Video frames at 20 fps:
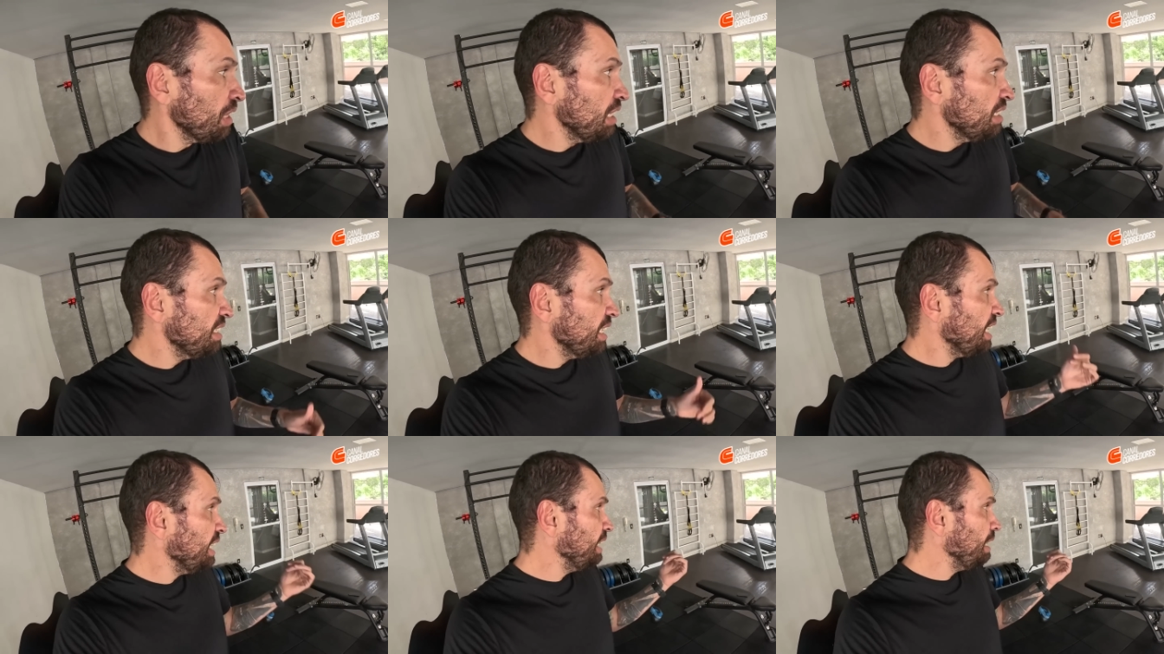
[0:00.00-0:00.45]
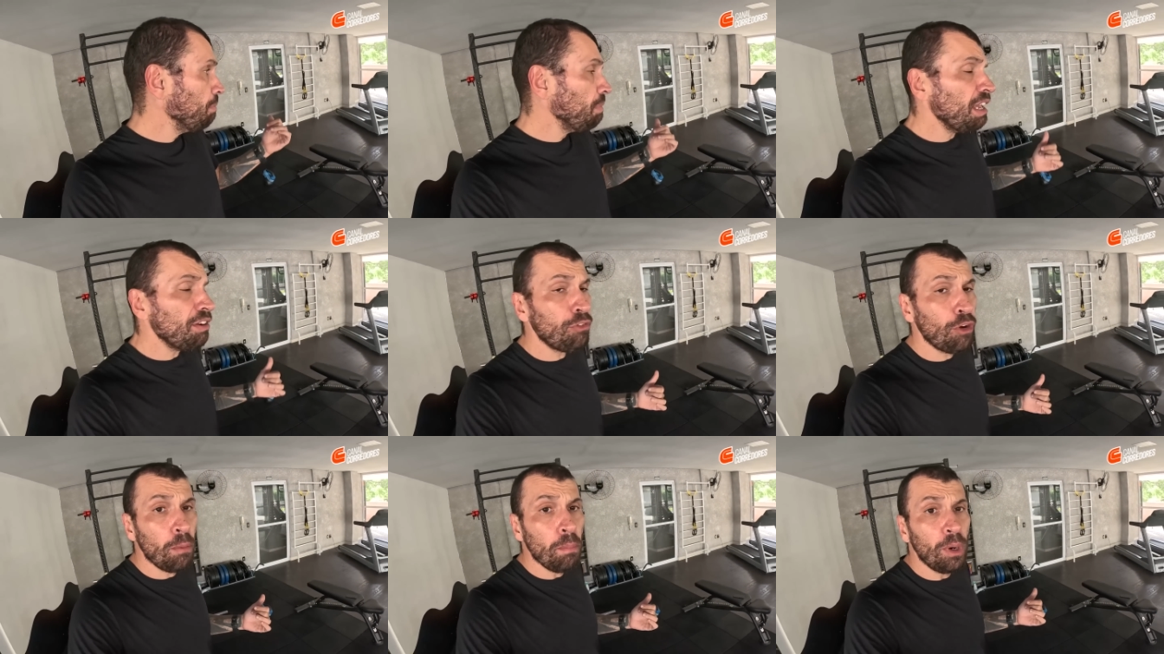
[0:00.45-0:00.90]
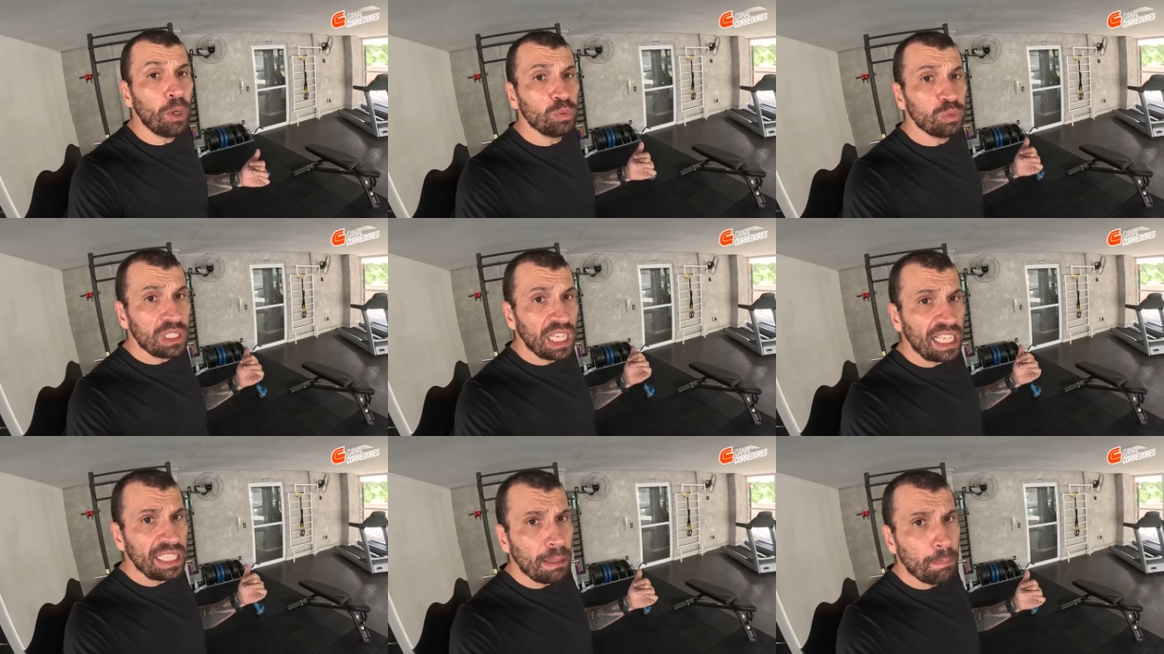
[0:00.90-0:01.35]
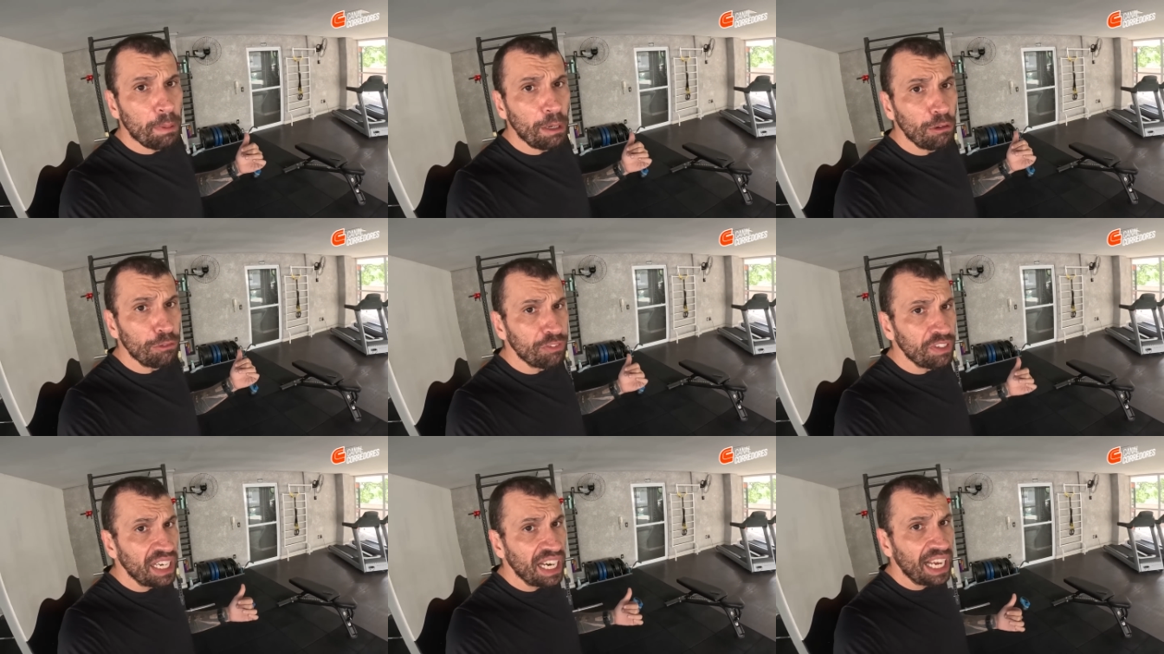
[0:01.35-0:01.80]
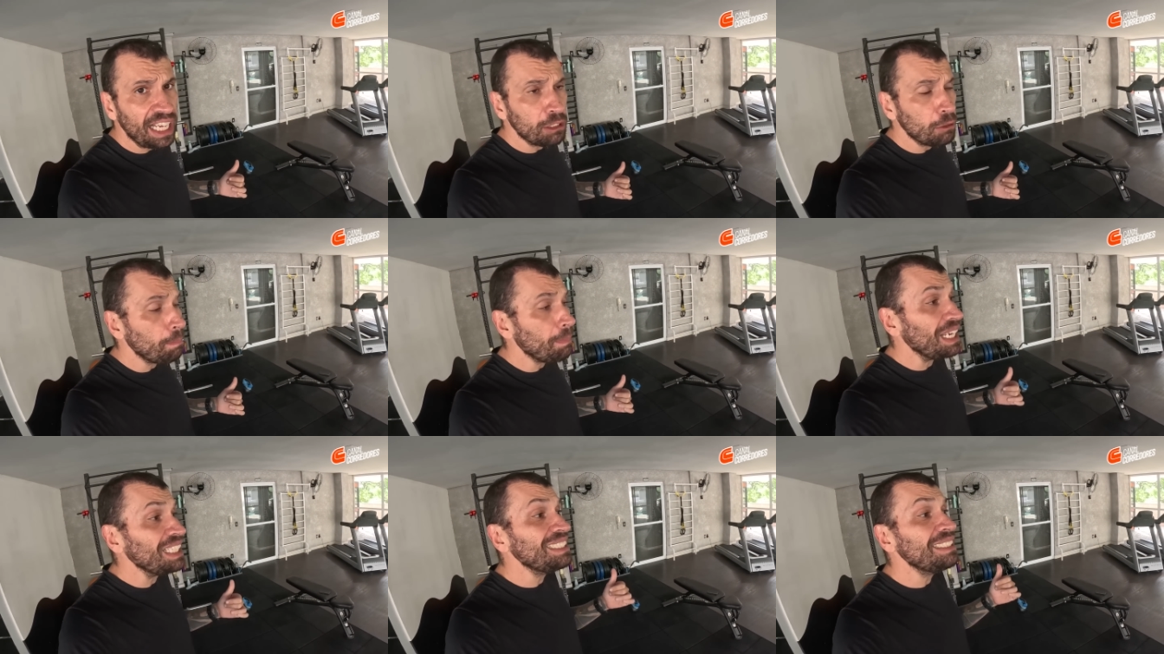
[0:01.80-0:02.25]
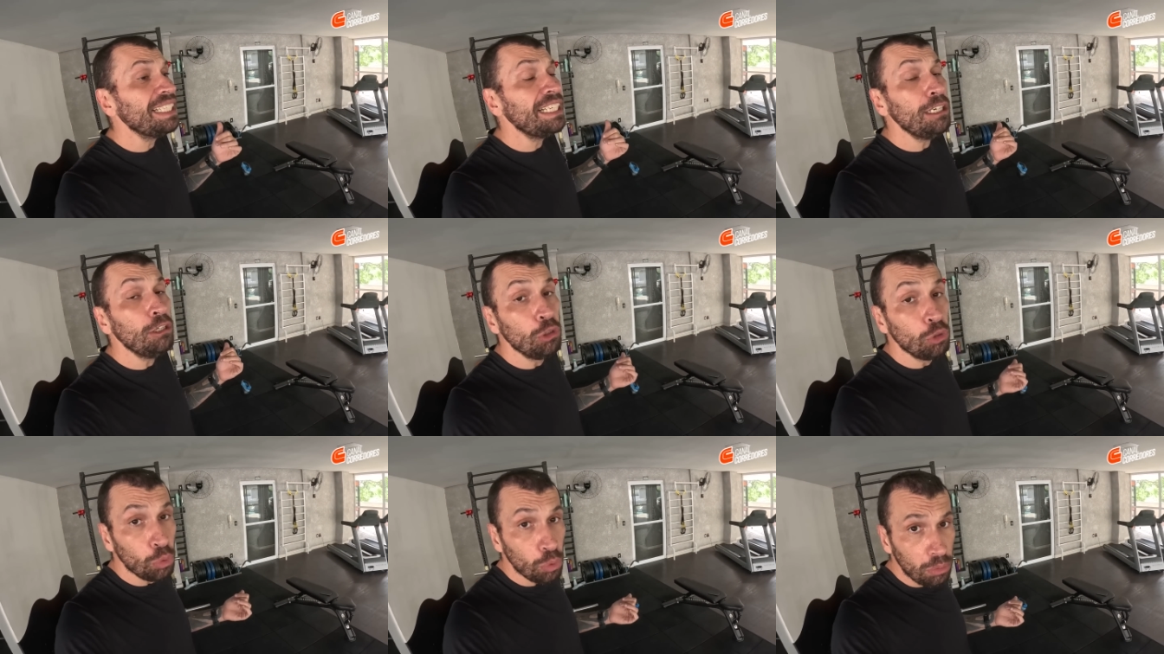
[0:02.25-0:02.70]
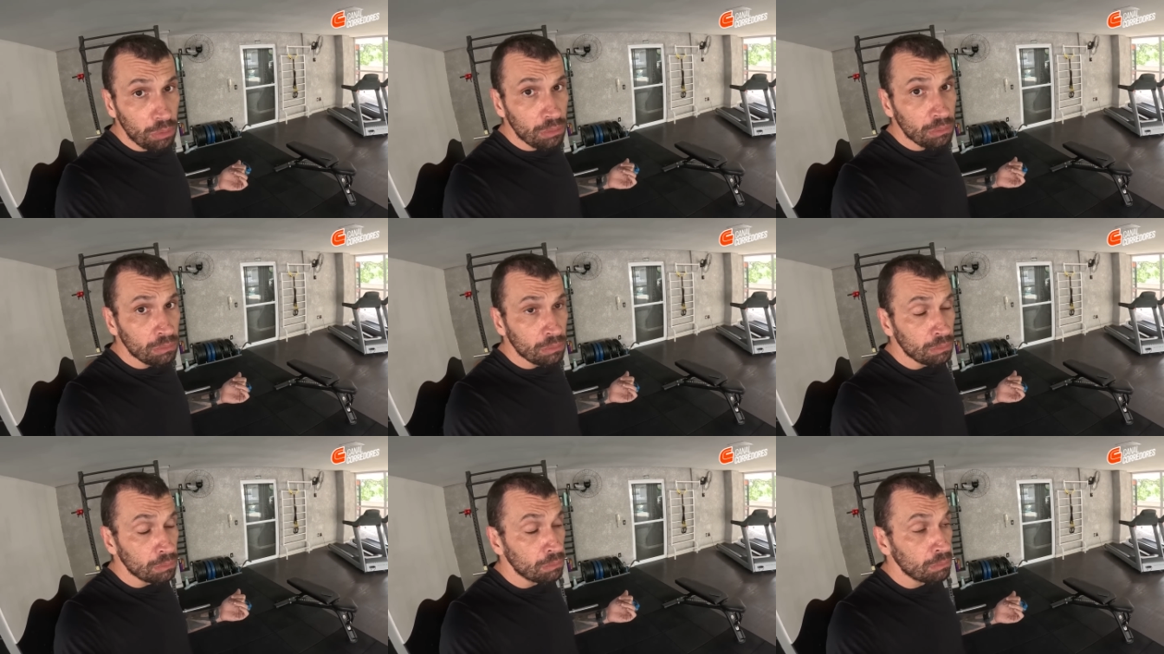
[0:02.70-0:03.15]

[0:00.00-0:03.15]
Essa academia foi montada pelo finado Mestre Lu.